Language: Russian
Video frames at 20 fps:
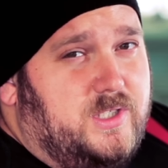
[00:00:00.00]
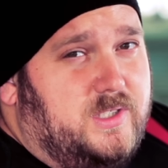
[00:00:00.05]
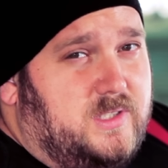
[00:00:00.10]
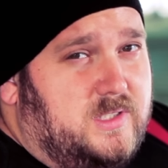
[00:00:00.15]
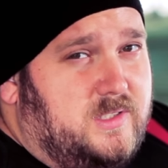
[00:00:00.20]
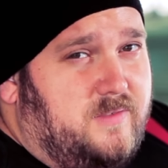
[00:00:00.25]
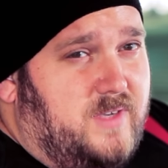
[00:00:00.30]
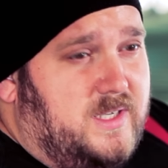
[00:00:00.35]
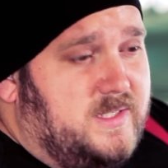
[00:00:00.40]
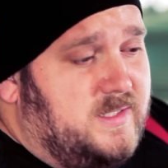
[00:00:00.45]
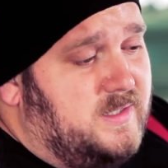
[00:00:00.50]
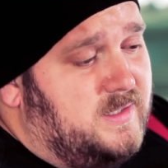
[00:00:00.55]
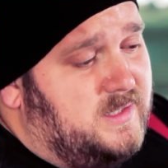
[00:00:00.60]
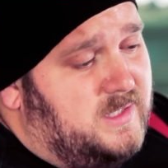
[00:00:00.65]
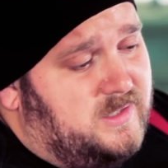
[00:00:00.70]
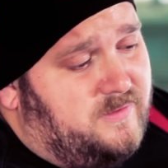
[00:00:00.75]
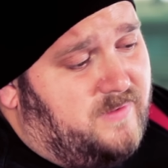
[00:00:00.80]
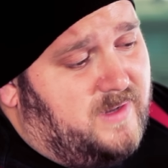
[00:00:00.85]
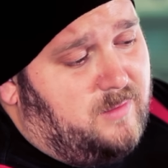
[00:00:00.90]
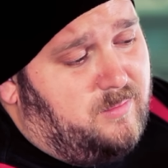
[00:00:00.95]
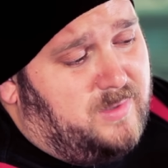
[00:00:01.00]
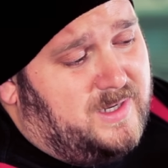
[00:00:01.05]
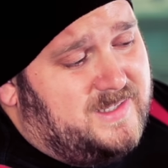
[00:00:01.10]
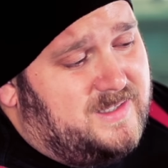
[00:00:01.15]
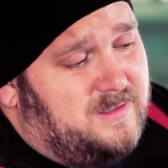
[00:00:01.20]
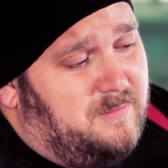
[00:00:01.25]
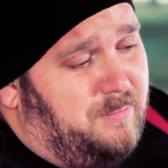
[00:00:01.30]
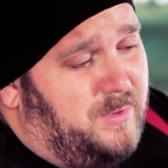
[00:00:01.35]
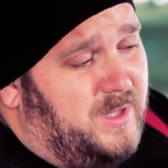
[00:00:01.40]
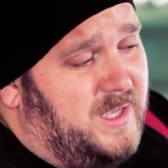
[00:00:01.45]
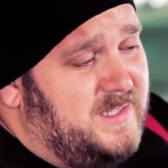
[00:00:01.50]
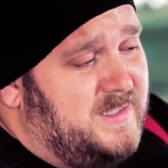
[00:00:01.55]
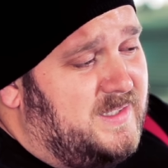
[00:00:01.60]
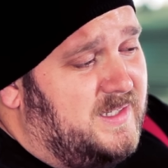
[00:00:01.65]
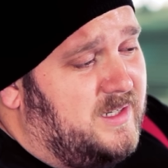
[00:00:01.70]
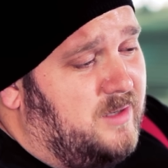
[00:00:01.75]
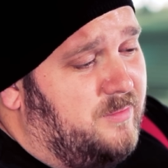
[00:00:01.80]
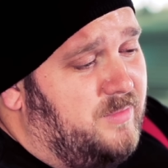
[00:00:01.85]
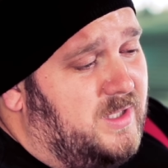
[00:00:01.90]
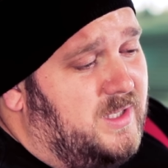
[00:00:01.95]
это связано со своеобразным
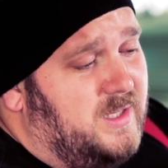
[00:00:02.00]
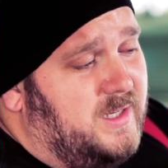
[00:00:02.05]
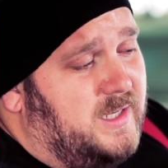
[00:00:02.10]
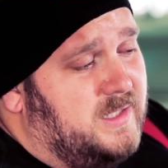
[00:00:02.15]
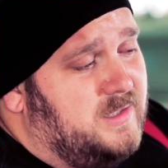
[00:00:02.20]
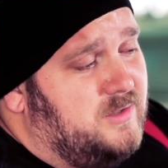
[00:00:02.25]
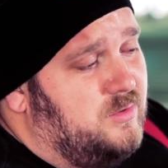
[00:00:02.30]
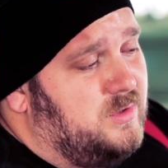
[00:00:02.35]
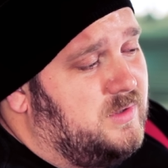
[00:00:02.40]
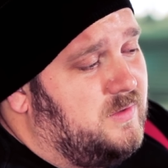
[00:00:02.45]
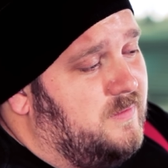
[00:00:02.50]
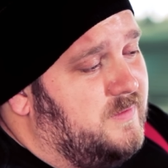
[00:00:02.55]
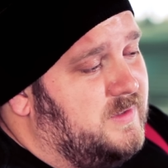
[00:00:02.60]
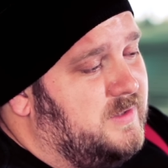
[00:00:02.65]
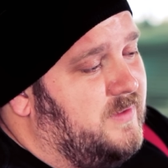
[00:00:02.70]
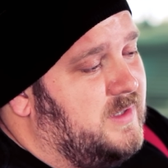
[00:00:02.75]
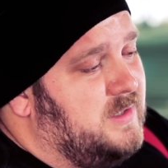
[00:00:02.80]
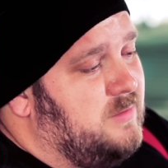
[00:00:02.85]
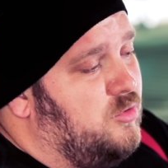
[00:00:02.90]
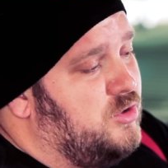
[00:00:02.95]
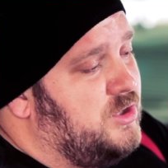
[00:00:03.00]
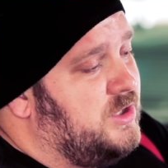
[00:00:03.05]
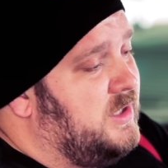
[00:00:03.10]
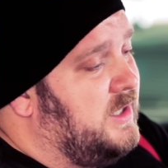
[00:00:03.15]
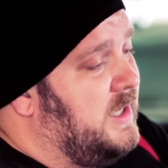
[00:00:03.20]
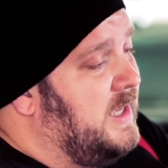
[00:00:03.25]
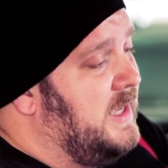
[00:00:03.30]
пластиком и отсутствием всевозможных